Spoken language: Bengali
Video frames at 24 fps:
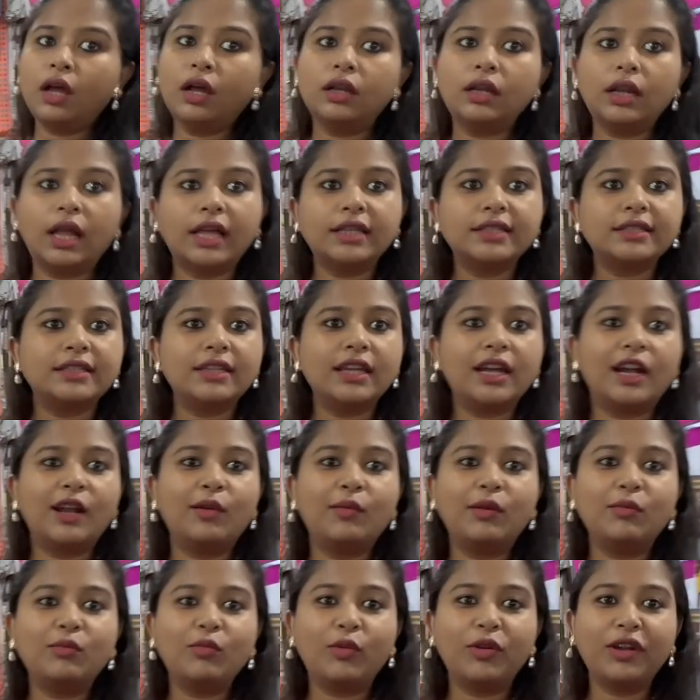লাস্ট ইয়ার
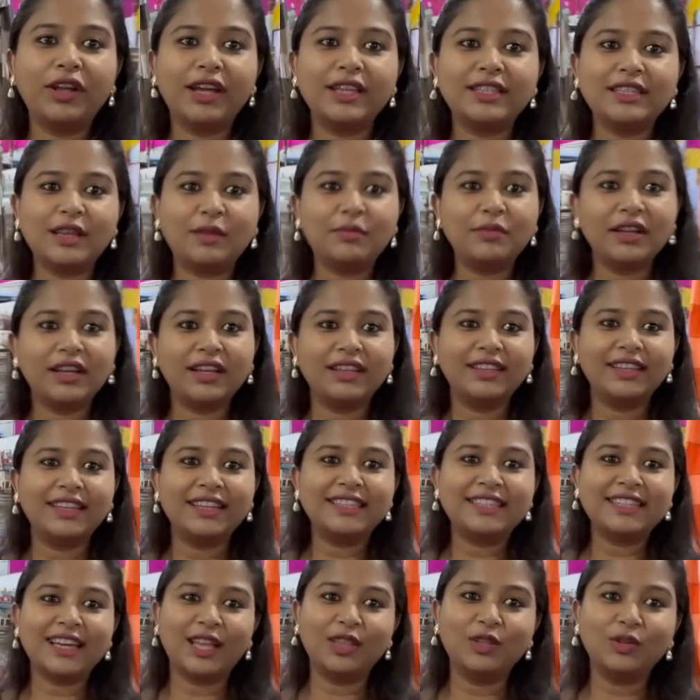আমার মনে আছে আমি এখান থেকে
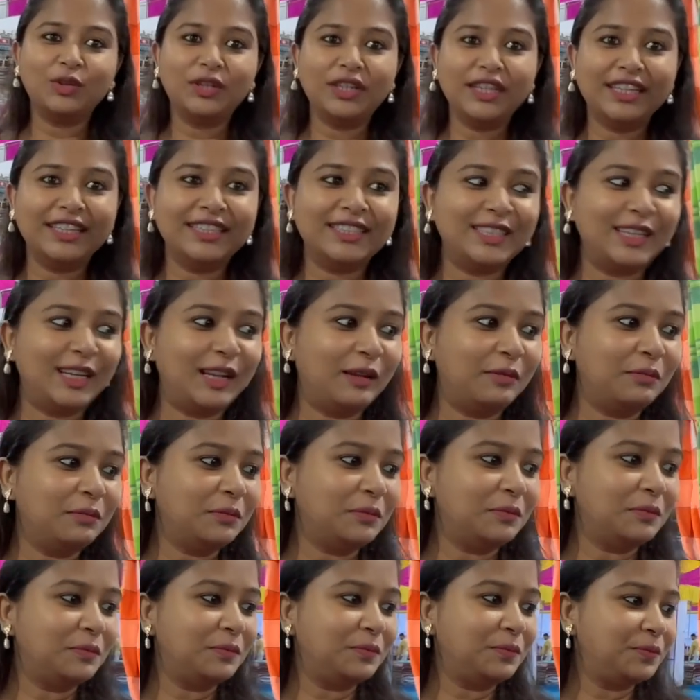চাদর নিয়েছি
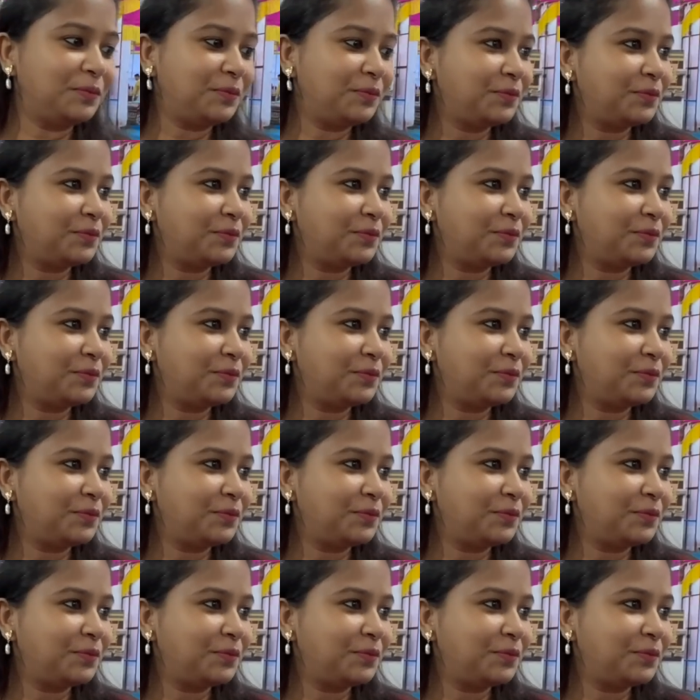হ্যাঁ।